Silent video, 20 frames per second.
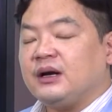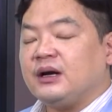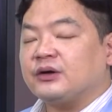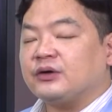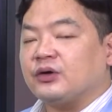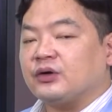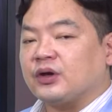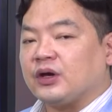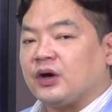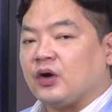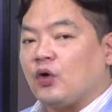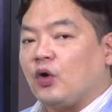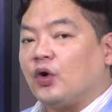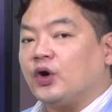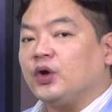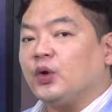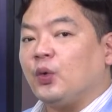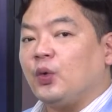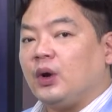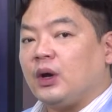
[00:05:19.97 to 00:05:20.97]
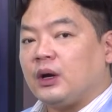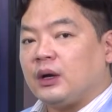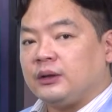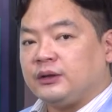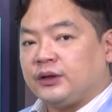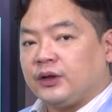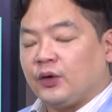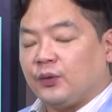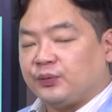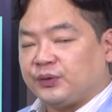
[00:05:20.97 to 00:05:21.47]
가격이 거의
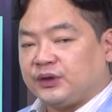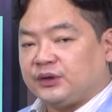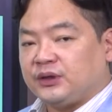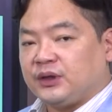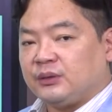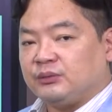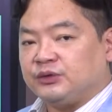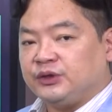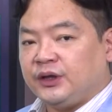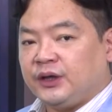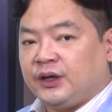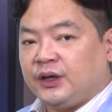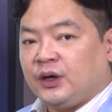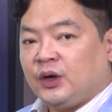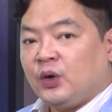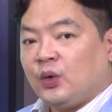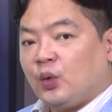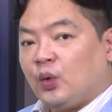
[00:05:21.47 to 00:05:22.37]
올라간 게 없기 때문에